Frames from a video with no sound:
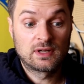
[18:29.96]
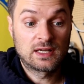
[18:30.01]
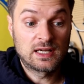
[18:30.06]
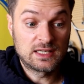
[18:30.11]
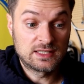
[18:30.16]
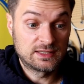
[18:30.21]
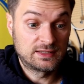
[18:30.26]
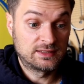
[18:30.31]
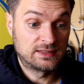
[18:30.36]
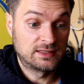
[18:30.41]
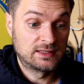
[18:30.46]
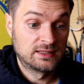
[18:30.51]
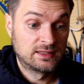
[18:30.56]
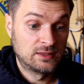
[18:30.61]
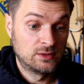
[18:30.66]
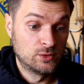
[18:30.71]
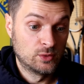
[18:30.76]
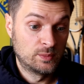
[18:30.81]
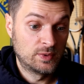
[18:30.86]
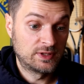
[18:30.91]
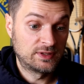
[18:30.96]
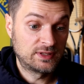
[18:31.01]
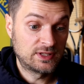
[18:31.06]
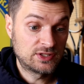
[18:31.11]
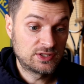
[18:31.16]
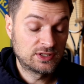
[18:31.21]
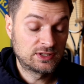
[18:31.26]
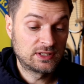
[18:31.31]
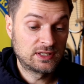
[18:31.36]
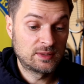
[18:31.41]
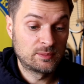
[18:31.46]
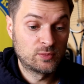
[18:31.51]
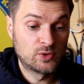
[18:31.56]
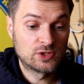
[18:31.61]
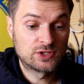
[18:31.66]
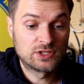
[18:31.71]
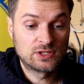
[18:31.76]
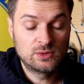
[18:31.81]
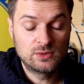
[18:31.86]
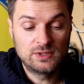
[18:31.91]
кажется, любят значительно
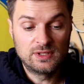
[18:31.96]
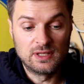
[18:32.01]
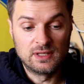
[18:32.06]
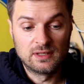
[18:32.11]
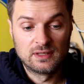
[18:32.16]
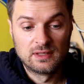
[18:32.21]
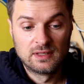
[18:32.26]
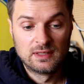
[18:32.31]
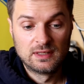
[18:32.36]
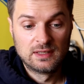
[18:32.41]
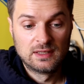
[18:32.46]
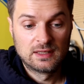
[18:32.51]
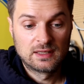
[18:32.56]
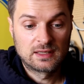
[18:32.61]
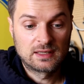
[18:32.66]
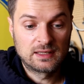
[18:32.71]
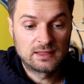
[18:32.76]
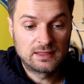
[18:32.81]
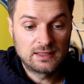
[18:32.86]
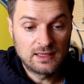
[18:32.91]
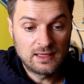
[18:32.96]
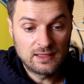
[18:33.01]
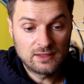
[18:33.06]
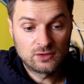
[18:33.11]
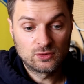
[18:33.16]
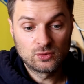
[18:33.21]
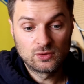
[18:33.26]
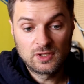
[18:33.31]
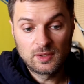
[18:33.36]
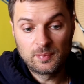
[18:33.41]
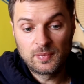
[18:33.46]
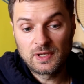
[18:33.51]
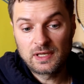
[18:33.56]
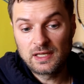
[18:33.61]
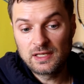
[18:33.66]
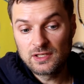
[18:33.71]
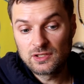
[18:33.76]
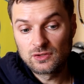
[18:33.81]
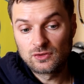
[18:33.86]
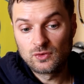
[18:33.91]
больше людей. Хотя, судя по
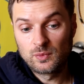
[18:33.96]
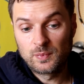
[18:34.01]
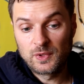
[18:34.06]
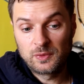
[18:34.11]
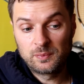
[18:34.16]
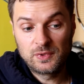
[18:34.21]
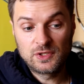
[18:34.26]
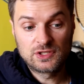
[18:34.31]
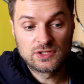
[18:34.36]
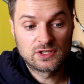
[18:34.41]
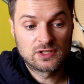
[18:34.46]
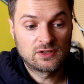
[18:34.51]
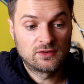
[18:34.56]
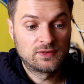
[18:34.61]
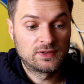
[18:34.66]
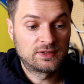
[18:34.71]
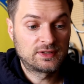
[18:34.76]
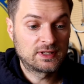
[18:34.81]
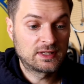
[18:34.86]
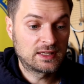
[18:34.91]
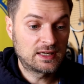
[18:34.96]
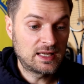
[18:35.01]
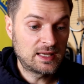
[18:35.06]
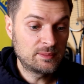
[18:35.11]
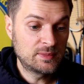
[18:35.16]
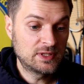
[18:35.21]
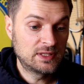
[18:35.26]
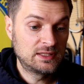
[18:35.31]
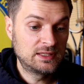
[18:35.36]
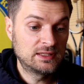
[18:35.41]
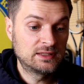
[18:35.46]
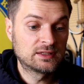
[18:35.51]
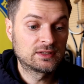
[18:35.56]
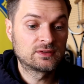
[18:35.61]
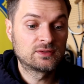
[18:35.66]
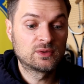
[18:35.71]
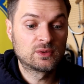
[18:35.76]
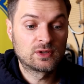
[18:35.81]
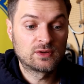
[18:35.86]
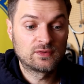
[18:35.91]
количеству подписчиков в Инстаграме, лидерство у